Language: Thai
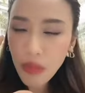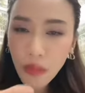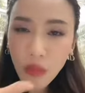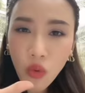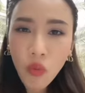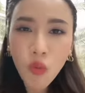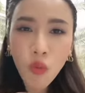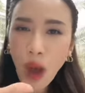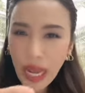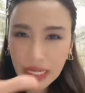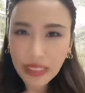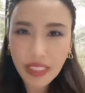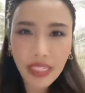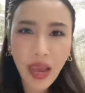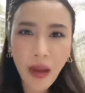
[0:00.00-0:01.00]
มีมุมหวา
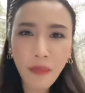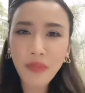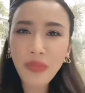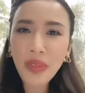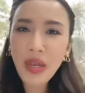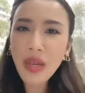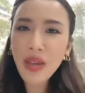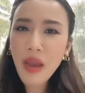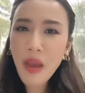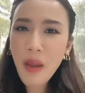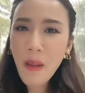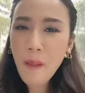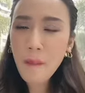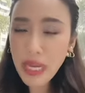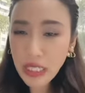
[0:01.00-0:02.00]
นเจี๊ยบ
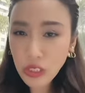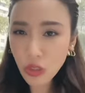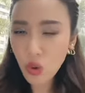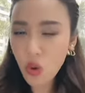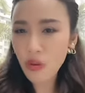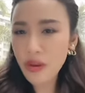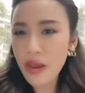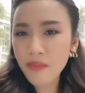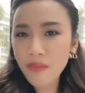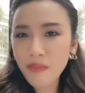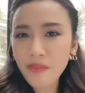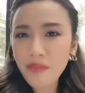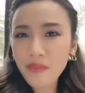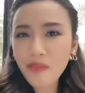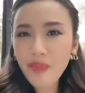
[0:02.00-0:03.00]
บิ๊กโจ๊กเนี่ย
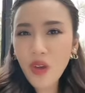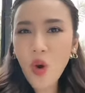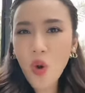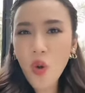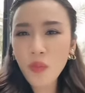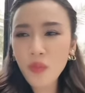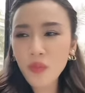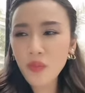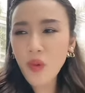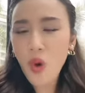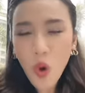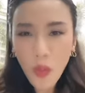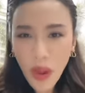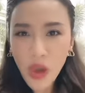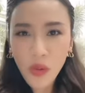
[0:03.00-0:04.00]
โอบ
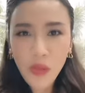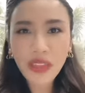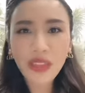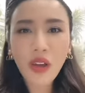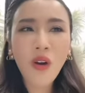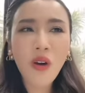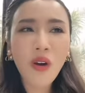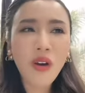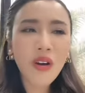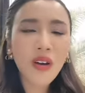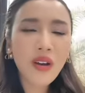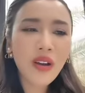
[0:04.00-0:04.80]
โอบเอวบิ๊กต่อ